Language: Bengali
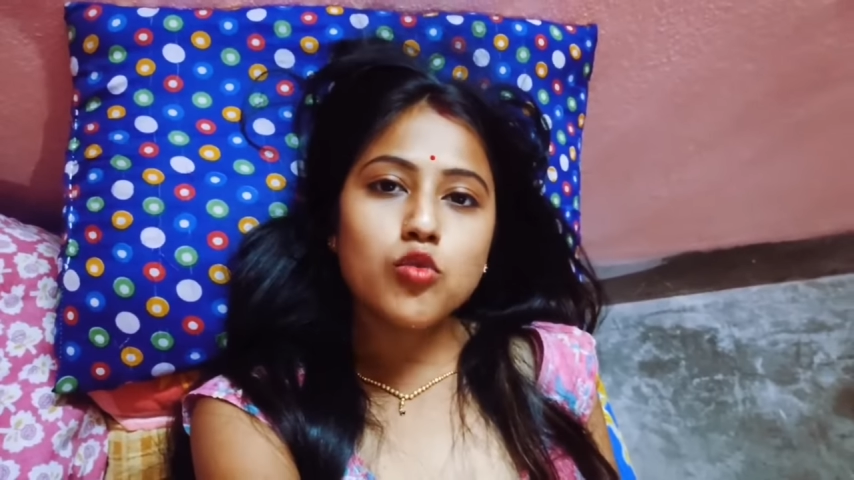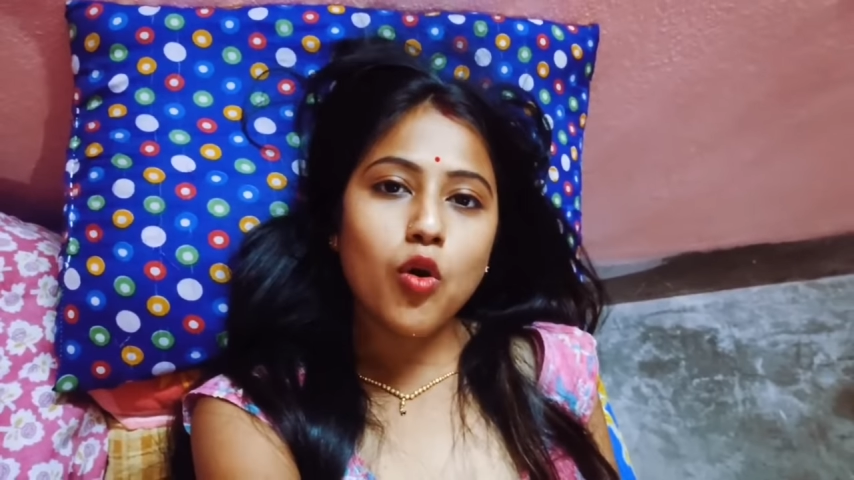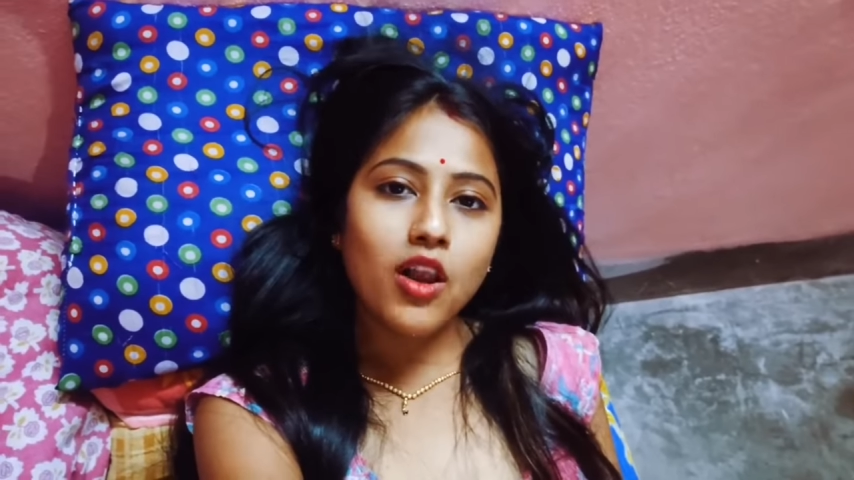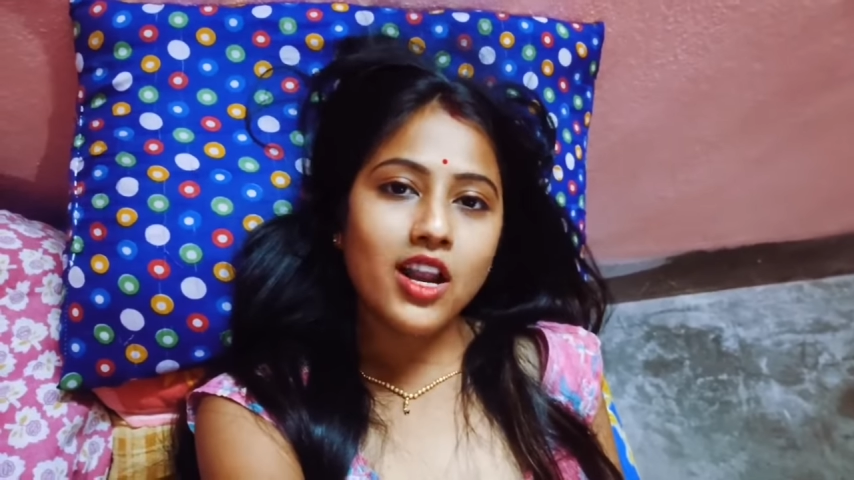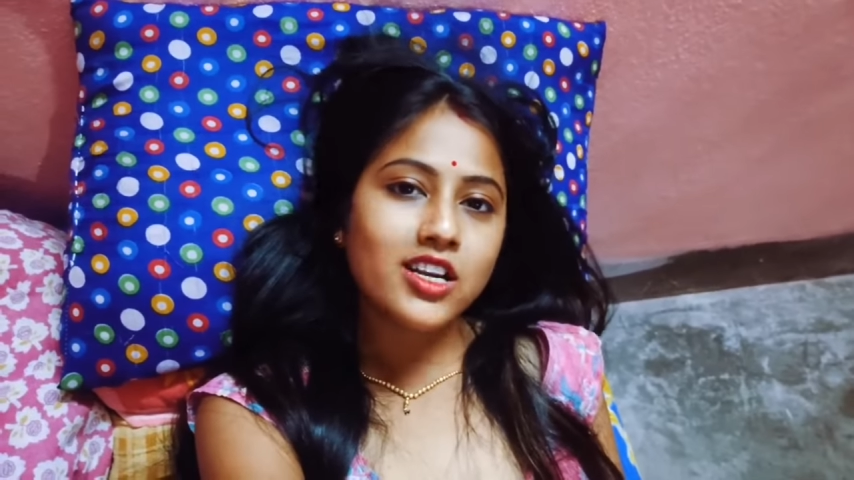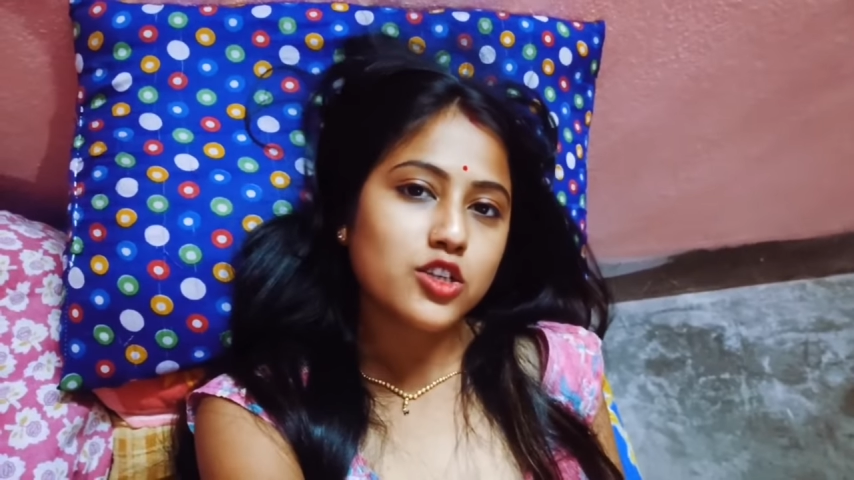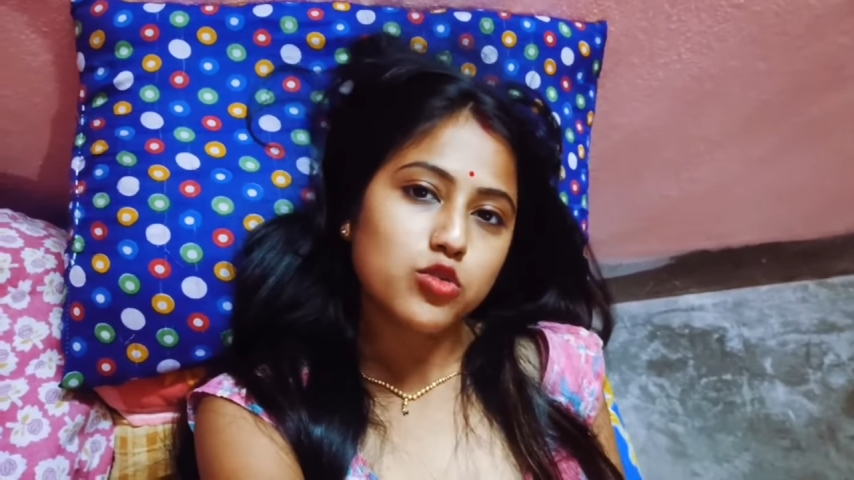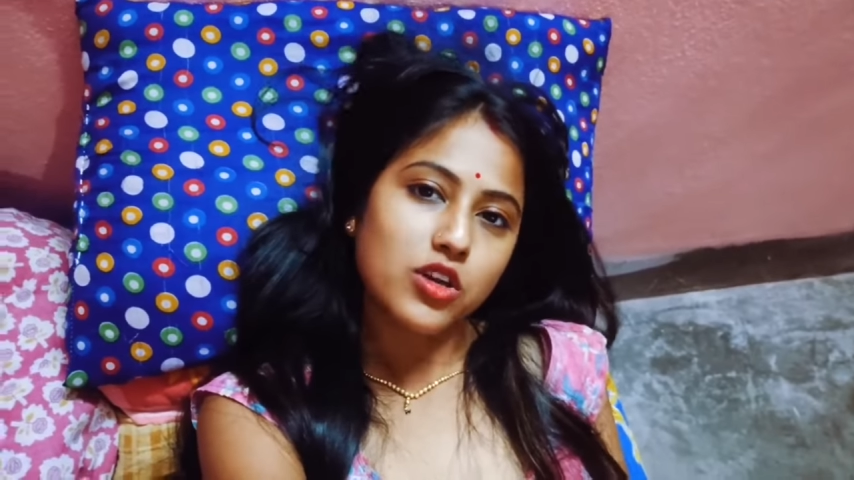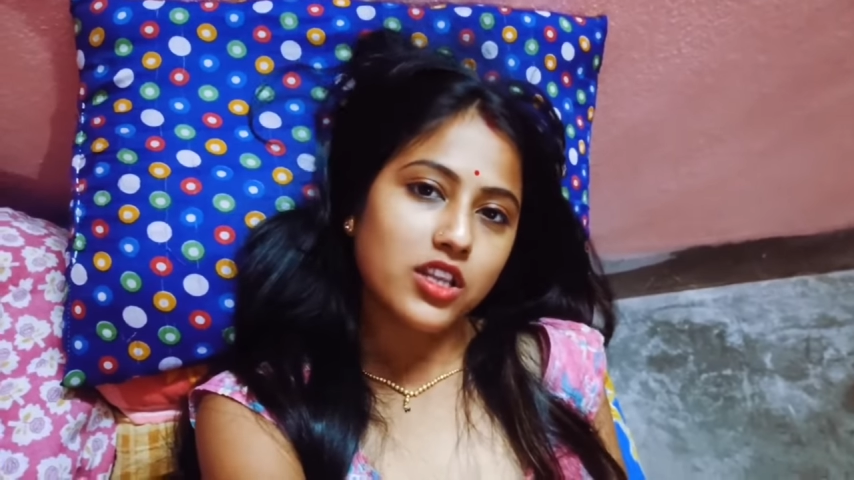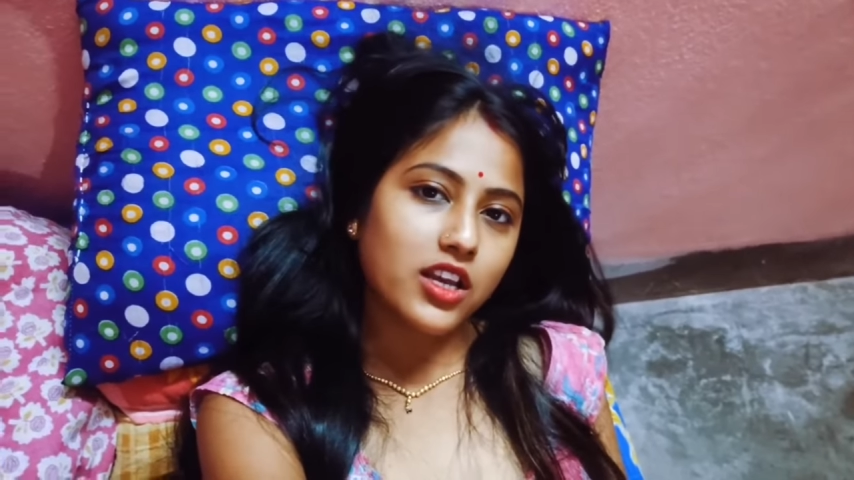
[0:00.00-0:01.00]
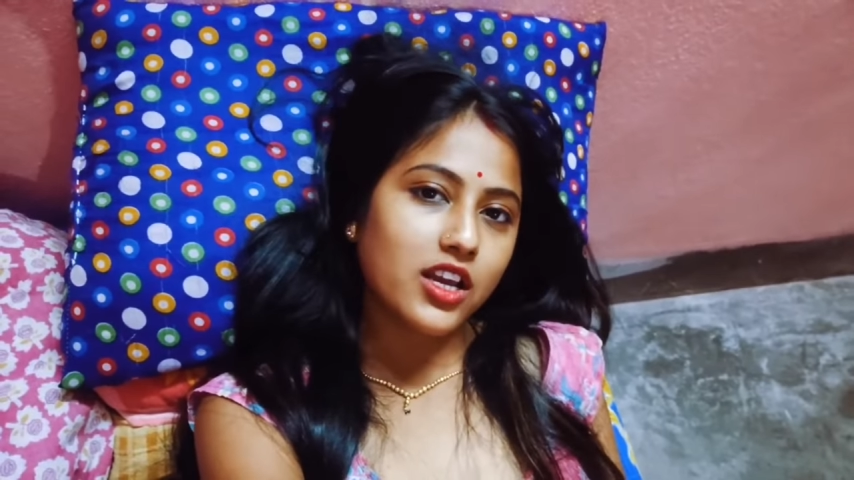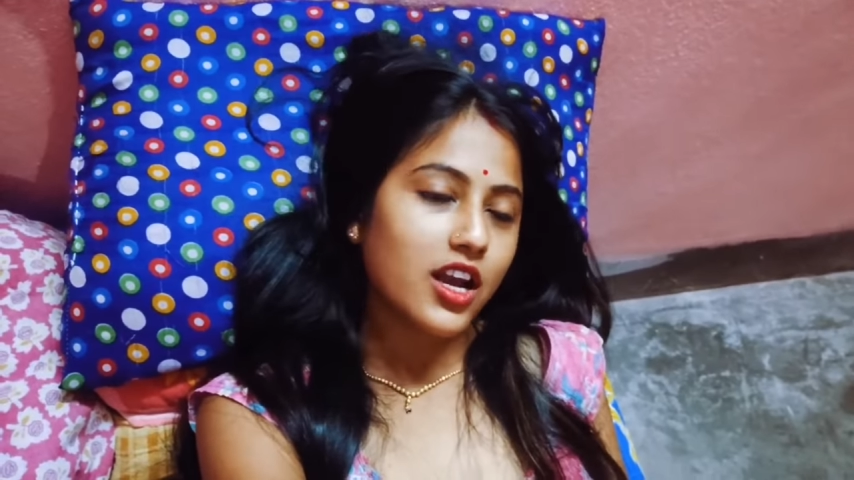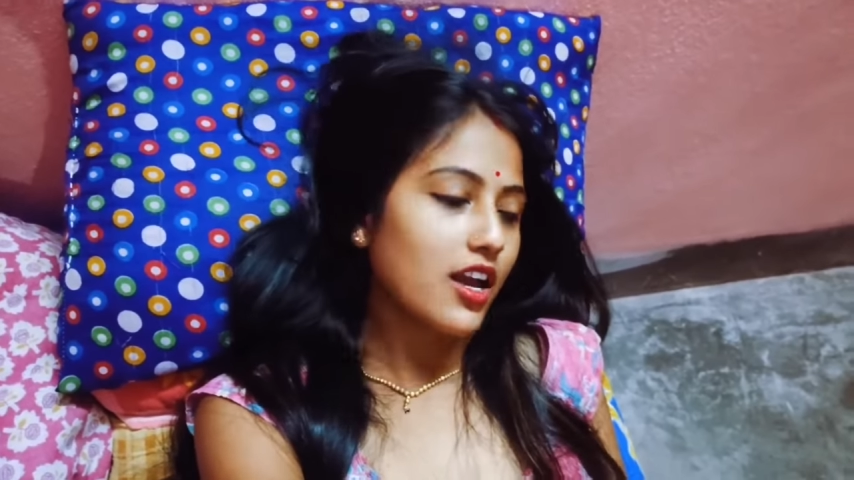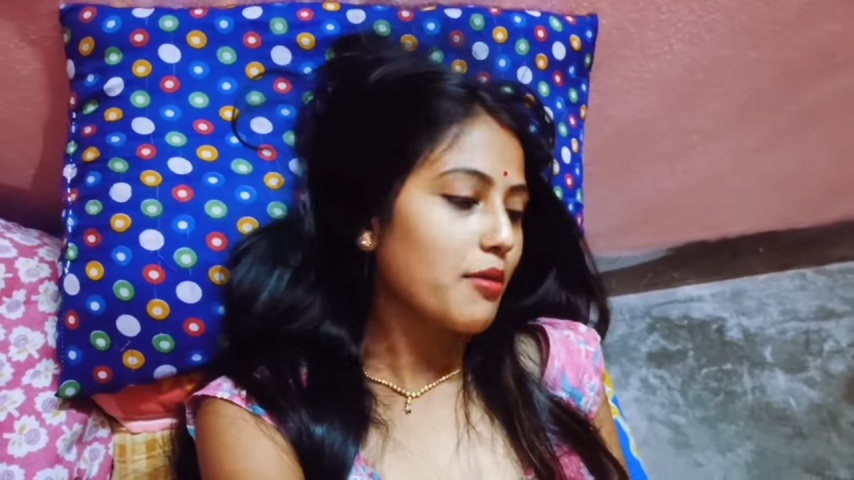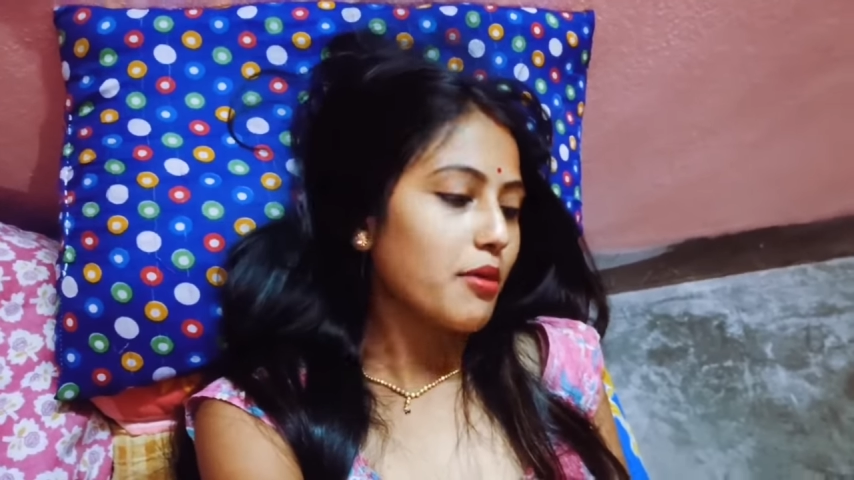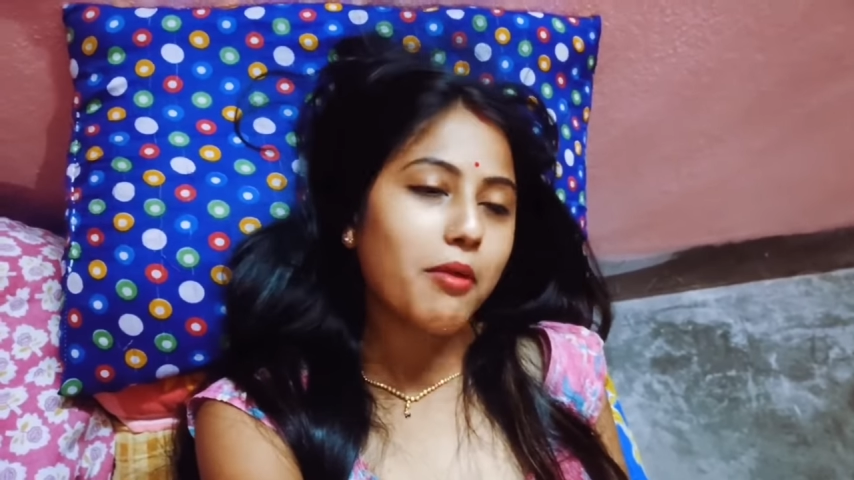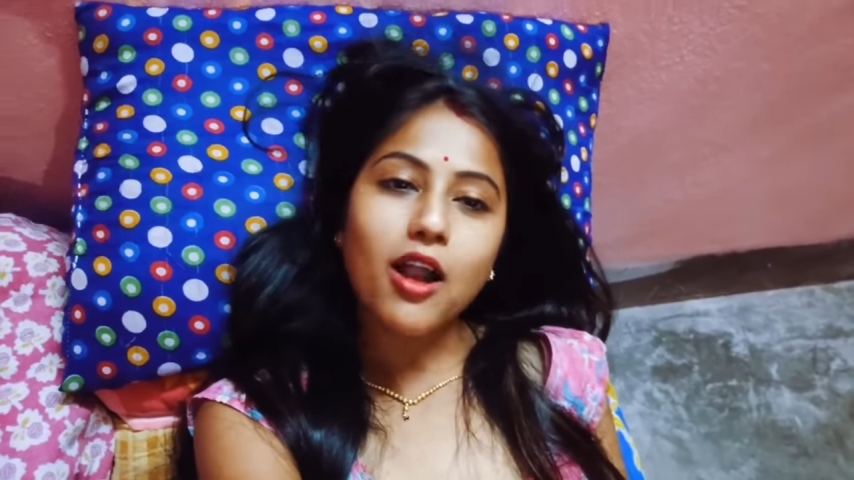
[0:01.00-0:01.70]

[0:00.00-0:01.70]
কলাটা শুয়ে থেকে খাই আমার